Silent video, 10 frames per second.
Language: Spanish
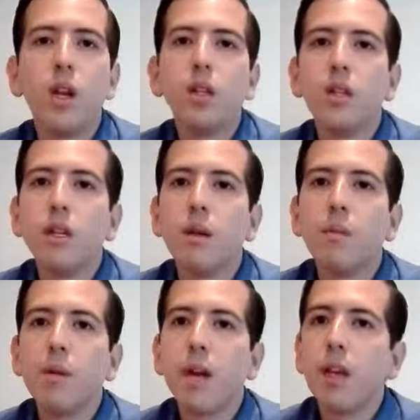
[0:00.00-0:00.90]
la iniciativa
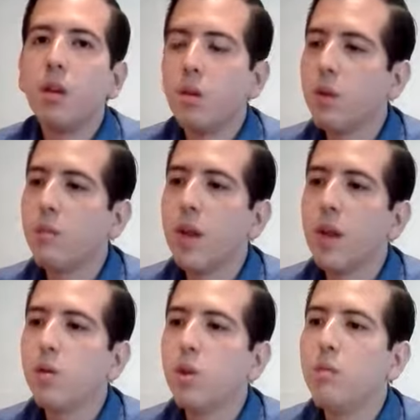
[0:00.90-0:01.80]
privada. Yo
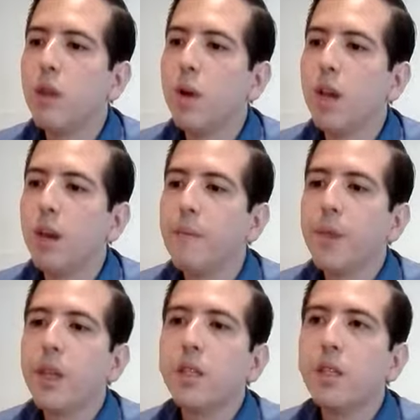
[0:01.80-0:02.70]
también los invito a que
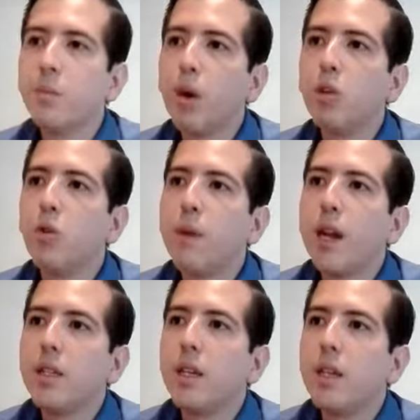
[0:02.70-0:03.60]
se puedan
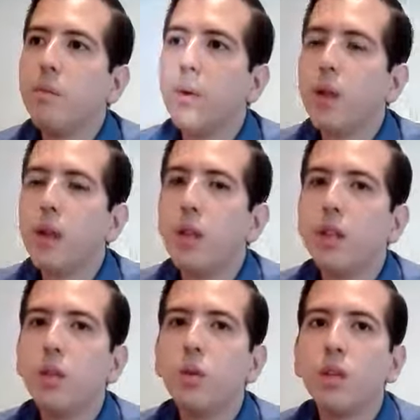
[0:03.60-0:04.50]
sumar a este tipo de,
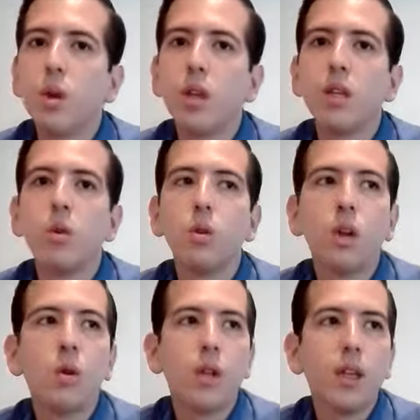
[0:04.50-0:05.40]
de situaciones en
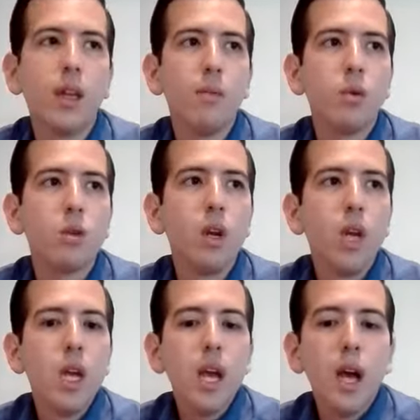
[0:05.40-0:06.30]
donde contratemos
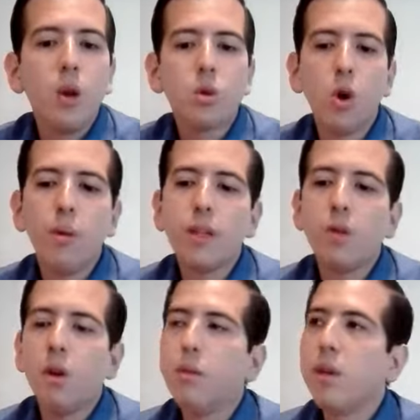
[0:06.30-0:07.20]
los
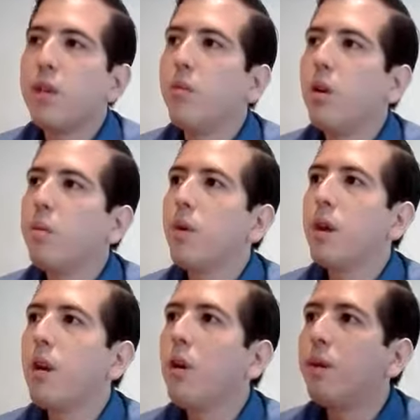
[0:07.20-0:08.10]
jóvenes y luego me decían, bueno, ¿y por
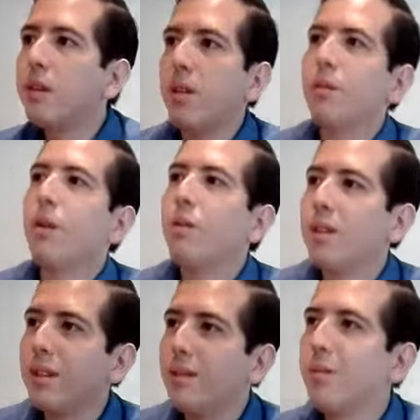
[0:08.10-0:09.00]
qué jóvenes? Y los
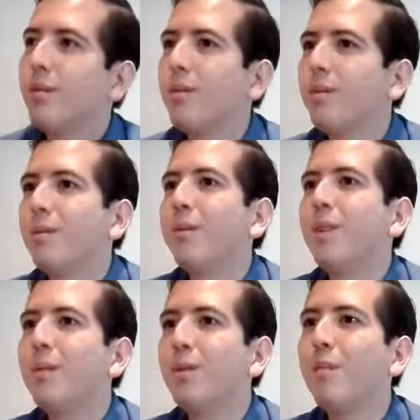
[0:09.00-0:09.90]
jóvenes
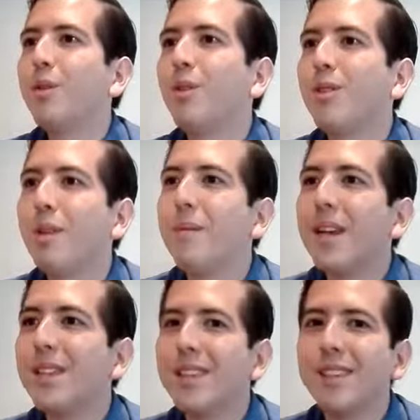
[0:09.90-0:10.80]
pues, siempre son los que
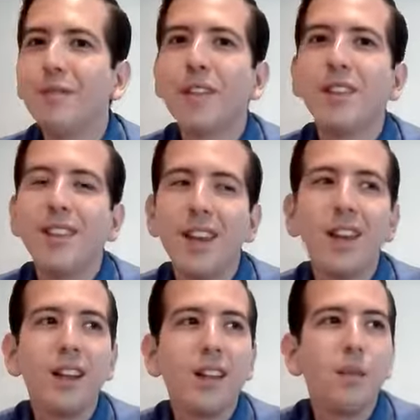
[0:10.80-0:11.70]
más fácil
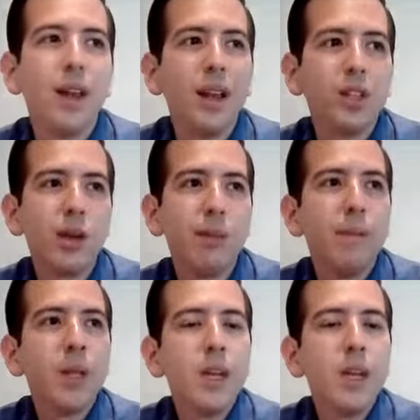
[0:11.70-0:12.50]
tienen el tema de la chamba.